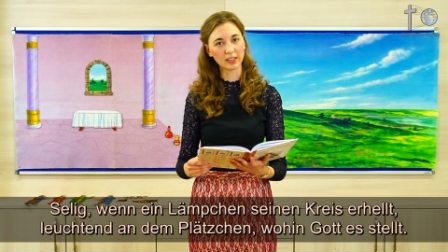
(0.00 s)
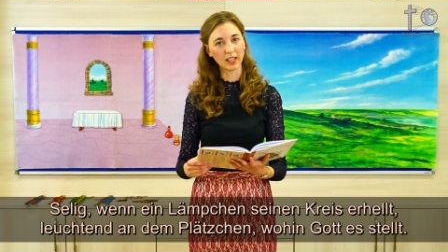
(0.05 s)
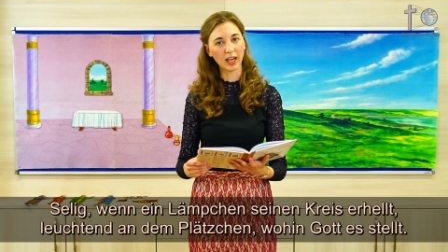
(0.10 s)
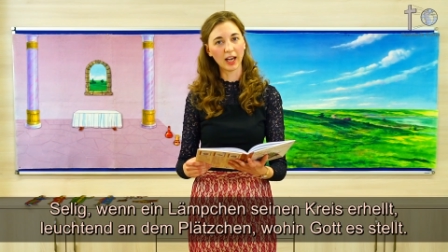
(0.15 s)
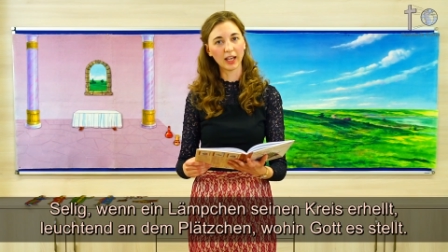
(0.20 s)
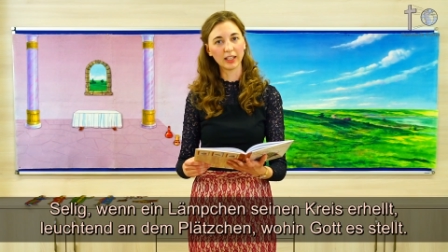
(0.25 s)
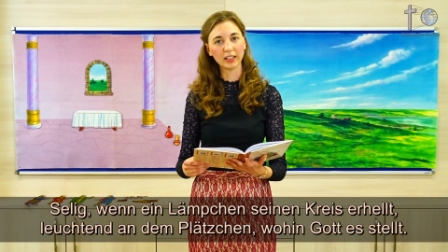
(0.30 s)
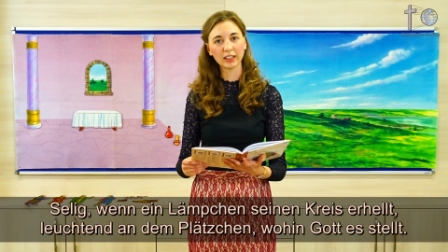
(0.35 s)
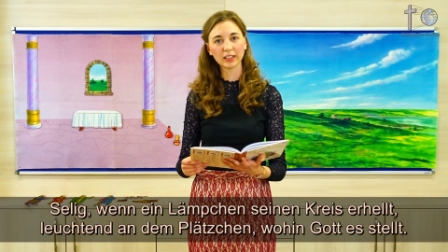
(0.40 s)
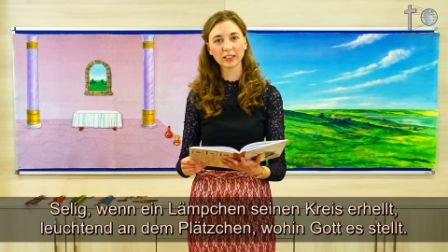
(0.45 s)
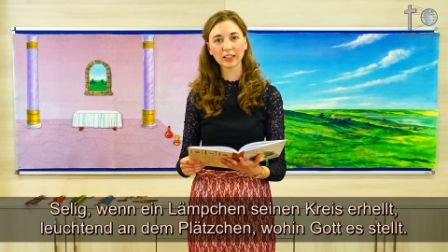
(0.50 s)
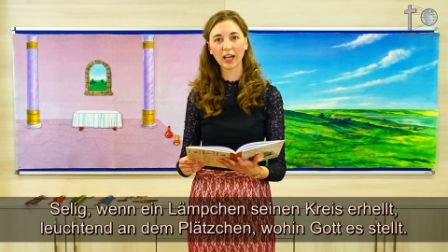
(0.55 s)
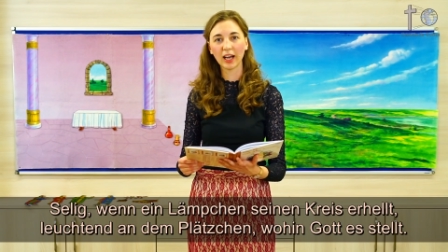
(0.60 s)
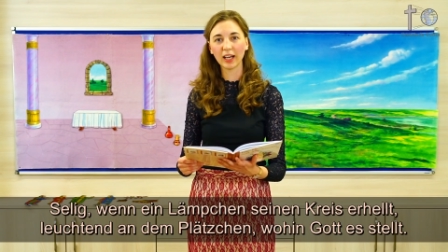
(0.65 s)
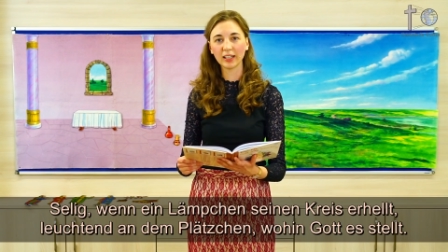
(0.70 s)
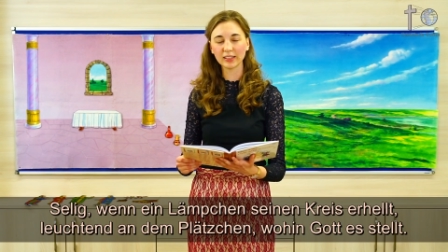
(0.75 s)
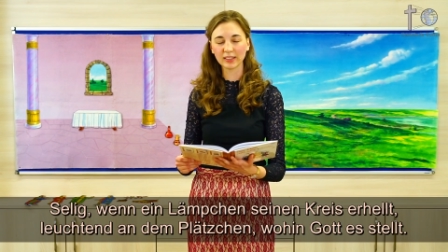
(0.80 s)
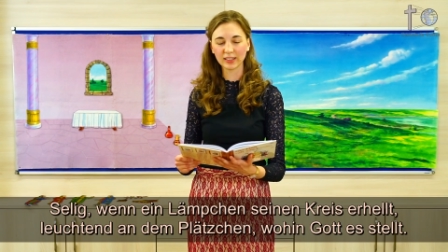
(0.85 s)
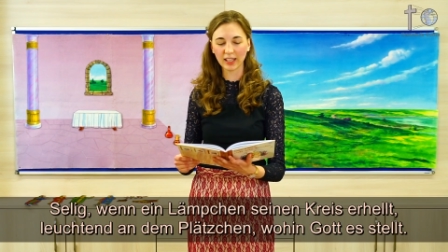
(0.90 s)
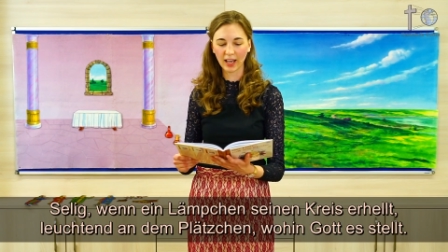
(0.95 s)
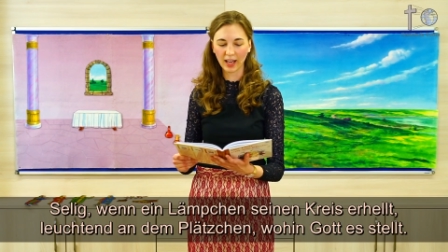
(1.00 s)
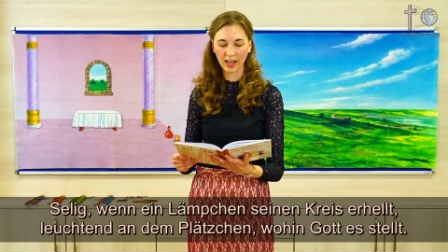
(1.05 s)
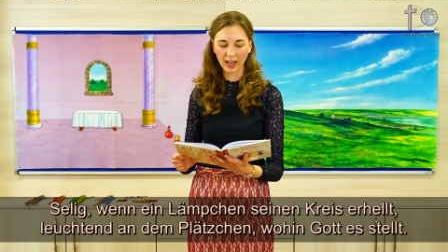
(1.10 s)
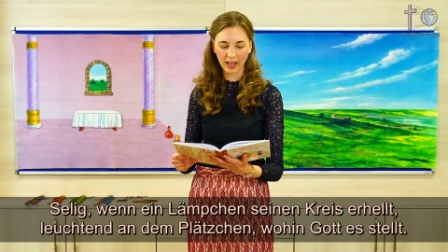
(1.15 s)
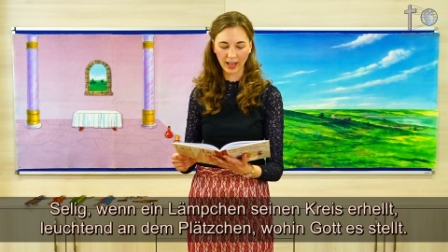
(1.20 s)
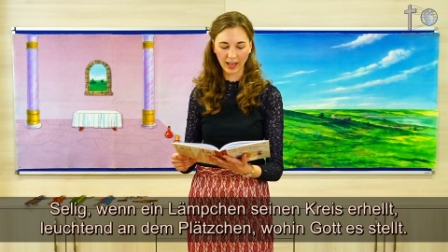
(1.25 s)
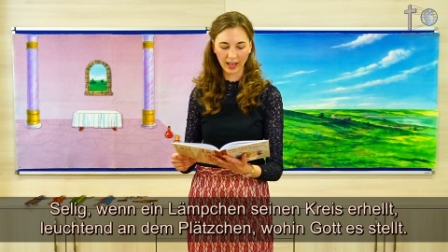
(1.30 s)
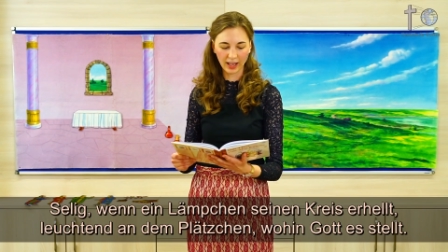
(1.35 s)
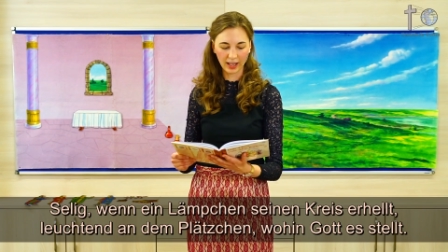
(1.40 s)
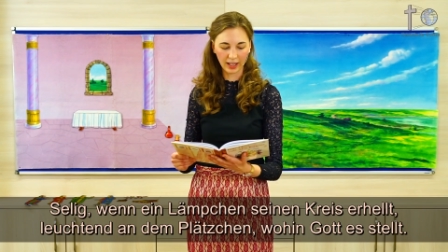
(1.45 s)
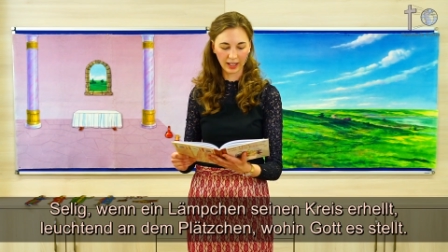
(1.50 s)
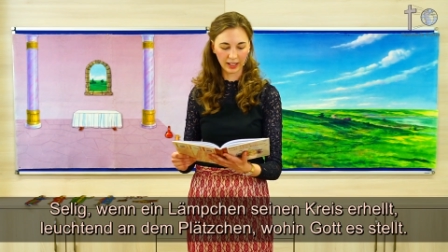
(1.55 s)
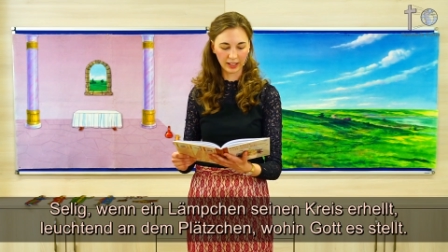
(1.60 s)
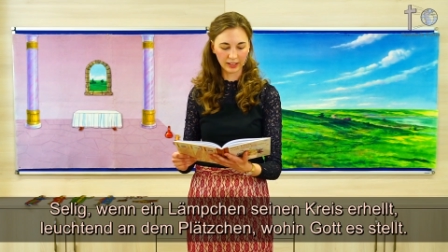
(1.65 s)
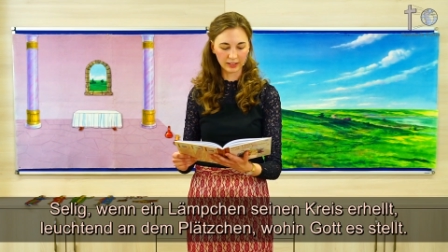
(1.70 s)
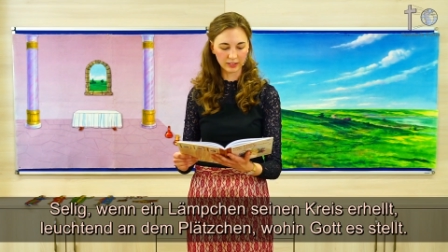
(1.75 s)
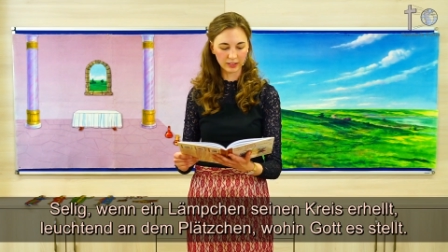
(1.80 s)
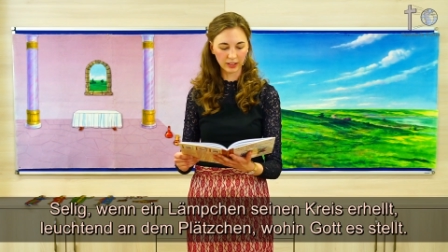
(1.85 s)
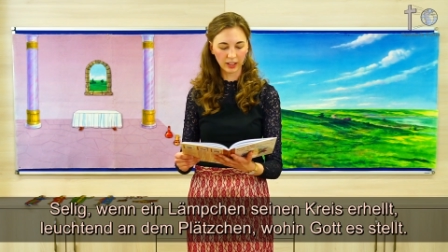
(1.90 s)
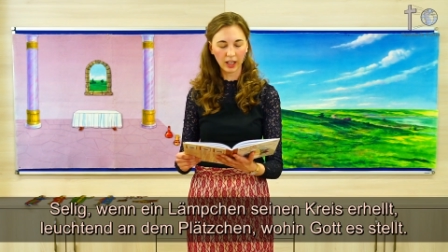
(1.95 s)
seinen Kreis
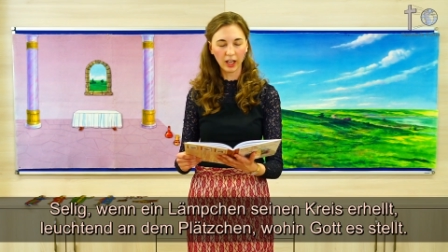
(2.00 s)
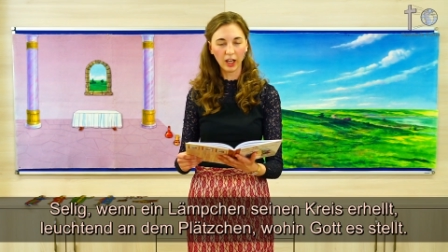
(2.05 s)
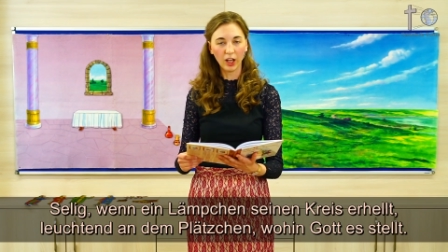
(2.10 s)
erhält,